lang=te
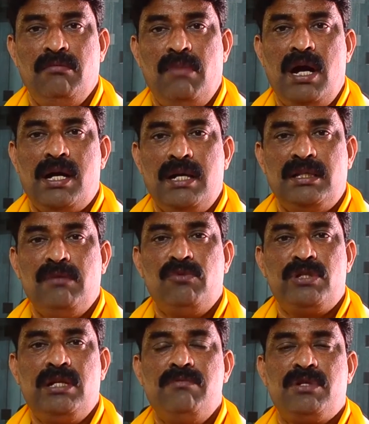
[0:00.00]
మాకైతే
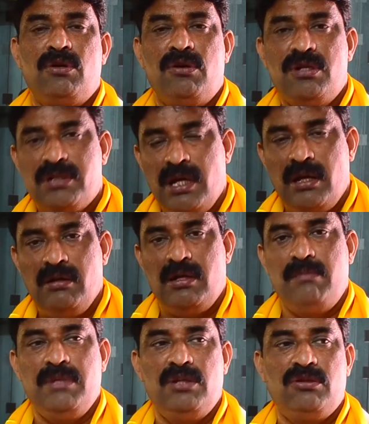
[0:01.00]
ముస్లిమ్స్కి రెండుసార్లు
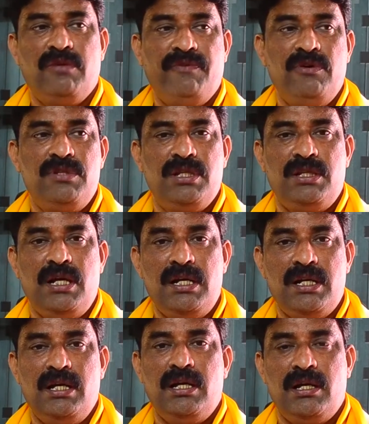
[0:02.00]
రంజాన్ తోఫా వచ్చేది
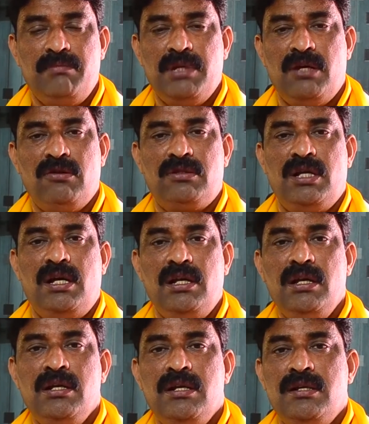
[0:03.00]
అంటే రంజాన్ ఒకసారి
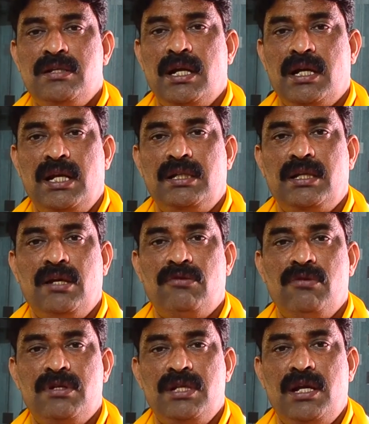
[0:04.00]
సంక్రాంతి కానుక
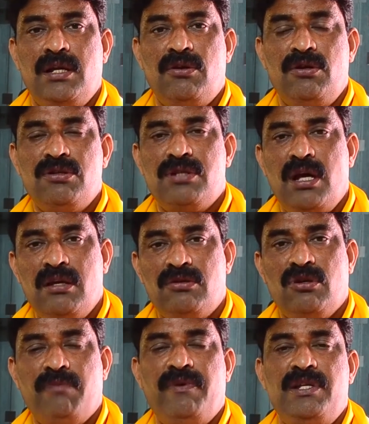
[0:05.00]
ఒకసారి రెండుసార్లు
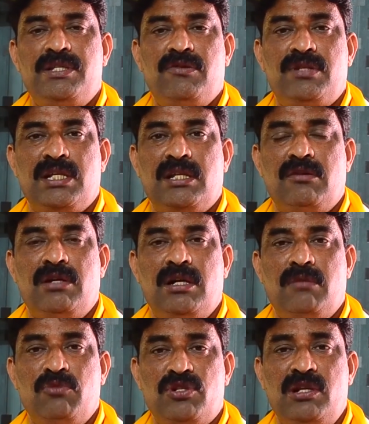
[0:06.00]
తోఫా ఇచ్చేవారు చంద్రబాబు
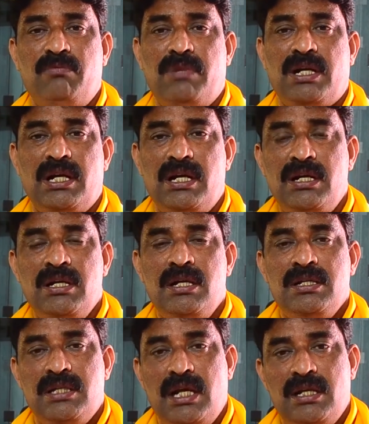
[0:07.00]
నాయుడు ముస్లిం పట్ల
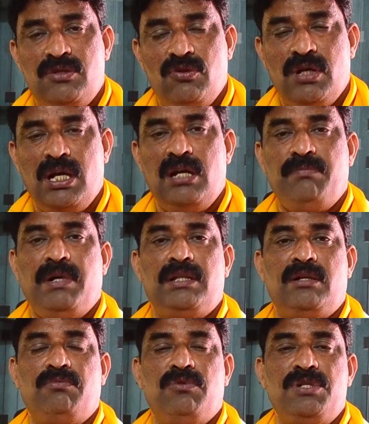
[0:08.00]
చాలా చురుకైన
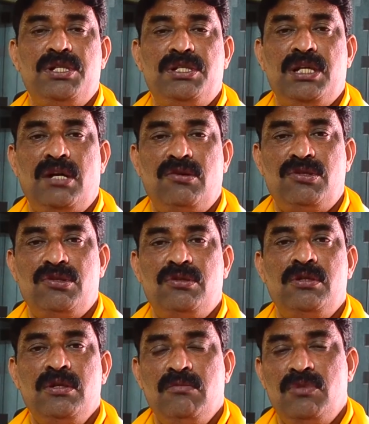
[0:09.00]
పాత్ర పోషించి ఆ రోజు
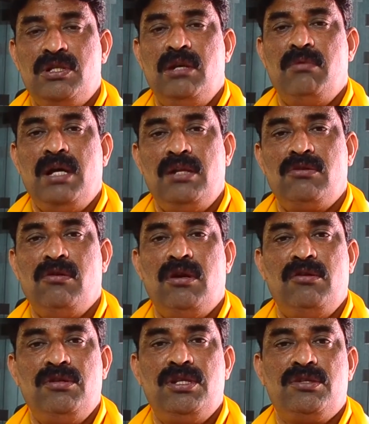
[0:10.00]
ముస్లింలు
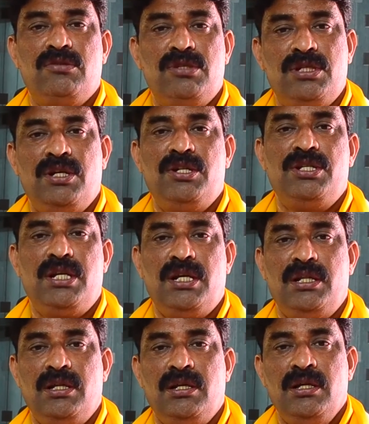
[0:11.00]
ఆదుకోవాలని ఉద్దేశంతో చేయడం
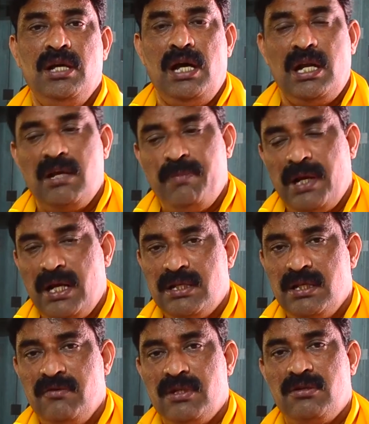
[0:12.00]
జరిగింది అలాగే పల్లా
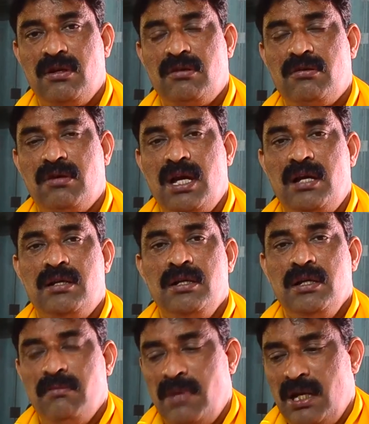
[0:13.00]
శ్రీనివాస్ గారికి కూడా
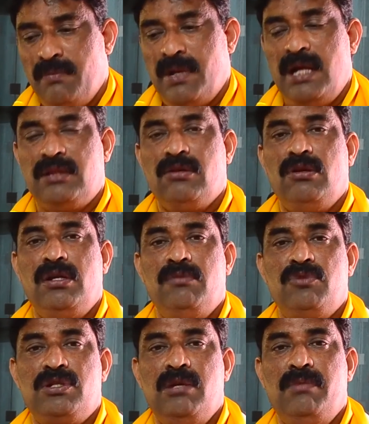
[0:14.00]
మరి ఈ ప్రాంతంలోని
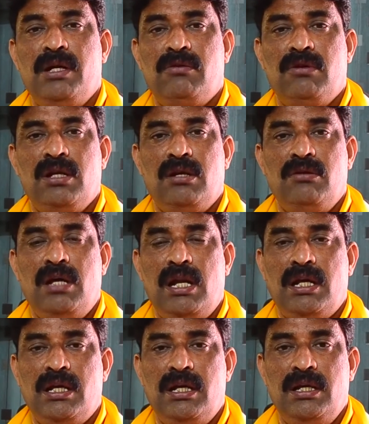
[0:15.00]
ముస్లింలు ఎక్కువ ఉన్నారు
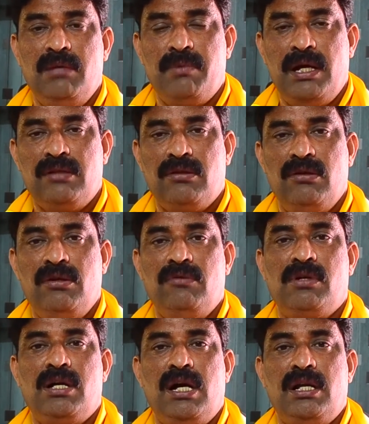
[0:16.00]
అలాగే ఈ ప్రాంతంలోని
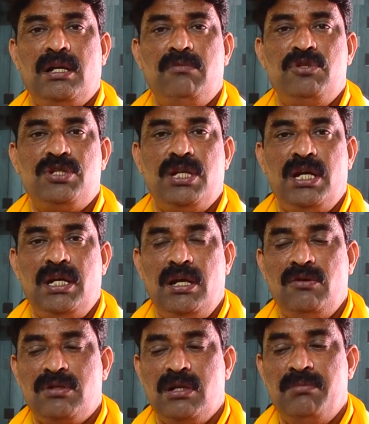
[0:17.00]
ఒక కార్యక్రమం చేయాలి
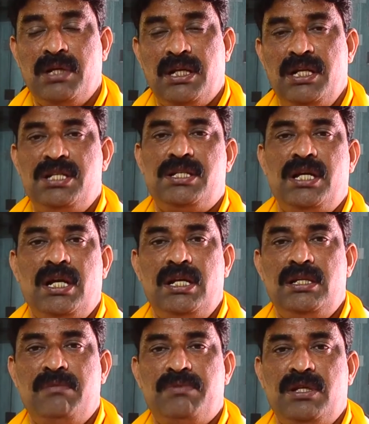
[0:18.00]
హౌస్ కమిటీ క్లియర్
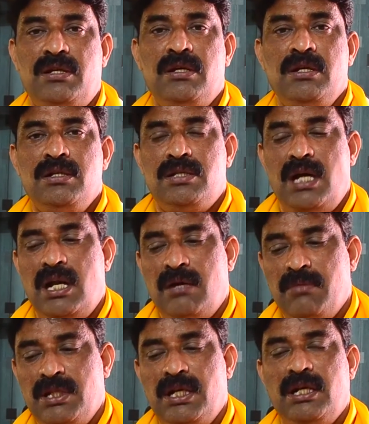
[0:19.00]
చేయాలని చెప్పి
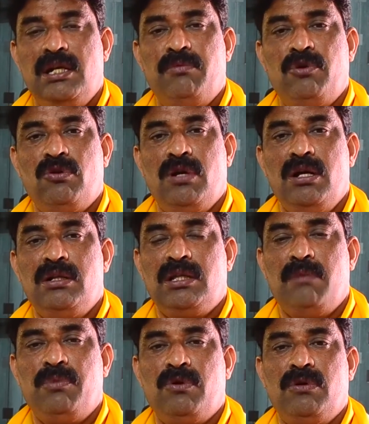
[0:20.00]
చాలామంది అడిగినప్పుడు కూడా
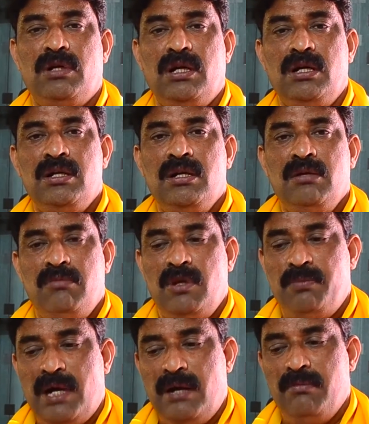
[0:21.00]
తప్పకుండా మీ
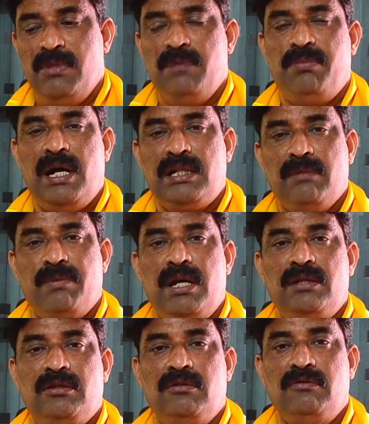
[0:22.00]
మీ పాత
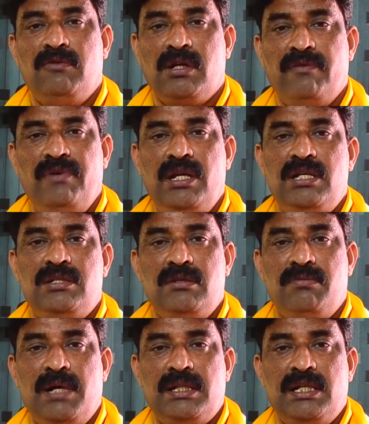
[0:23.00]
ప్రాంతం ఒక విలేజ్
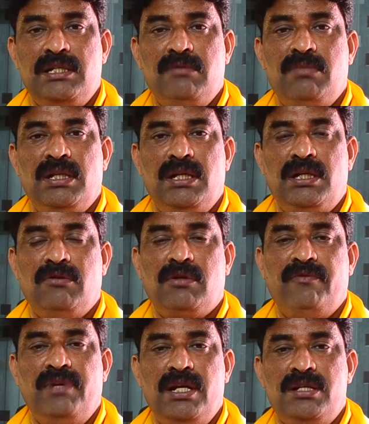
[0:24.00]
పాత అజింబాద్ అంటే ఒక
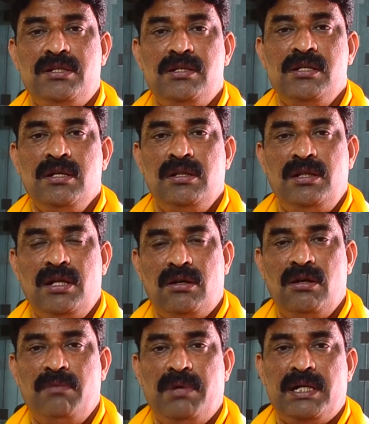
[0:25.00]
విలేజ్
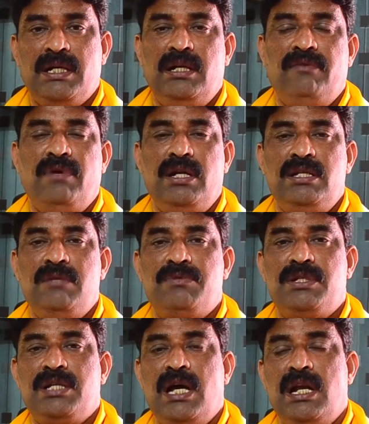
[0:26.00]
దీంట్లో పట్టాలు ఇవ్వాలని చెప్పి
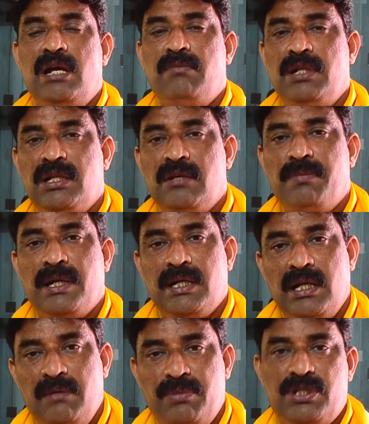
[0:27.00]
చాలామందికి
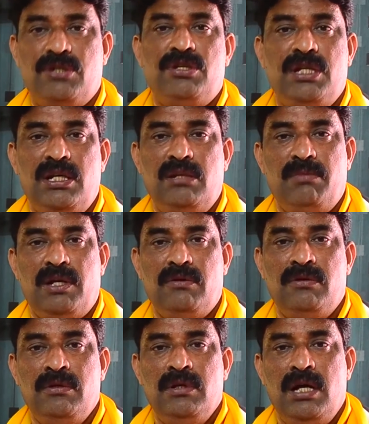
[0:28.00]
పట్టాలు ఇప్పించడం జరిగింది మనం
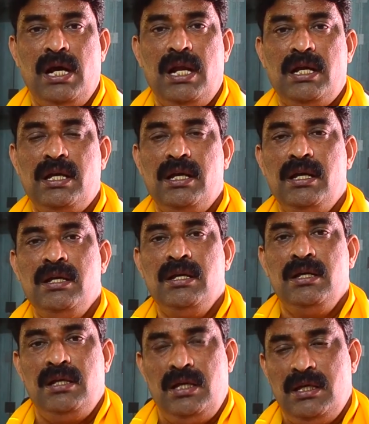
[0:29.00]
అలాగే
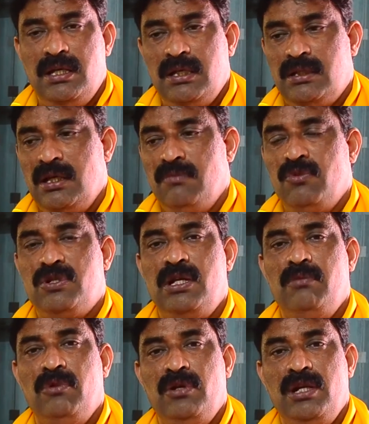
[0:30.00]
ఏదైతే
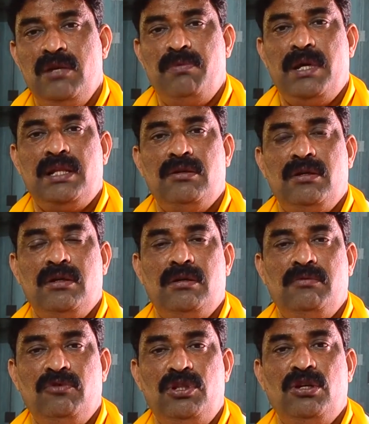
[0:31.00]
ముస్లింలు నిరుపేద
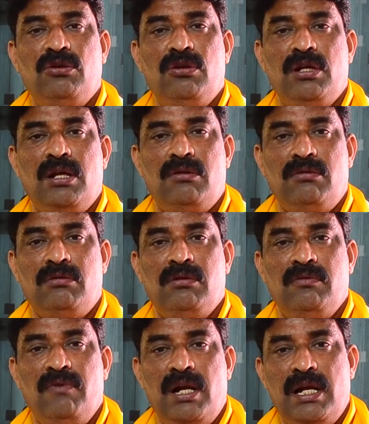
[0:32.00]
ఉద్యోగులు ఉన్నారో
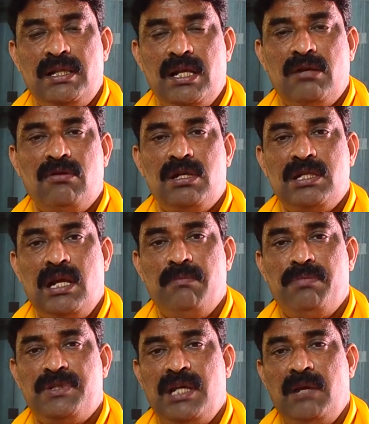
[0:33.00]
వాళ్ళందరికీ కూడా
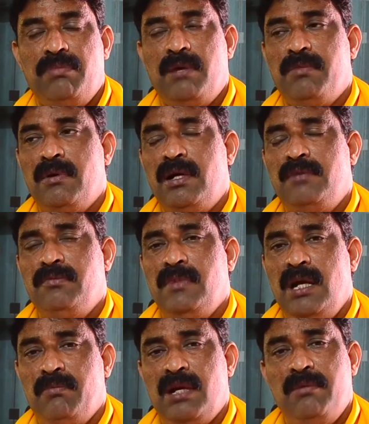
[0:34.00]
సెల్ఫ్ సెల్ఫ్ ఎంప్లాయ్మెంట్
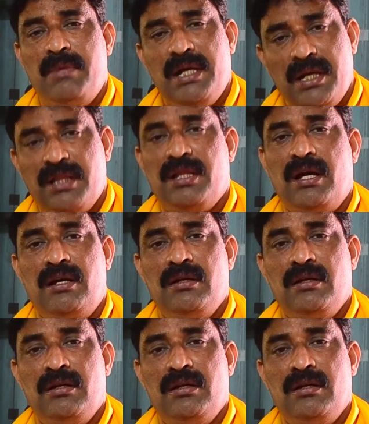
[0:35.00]
ఎంప్లాయ్మెంట్ కింద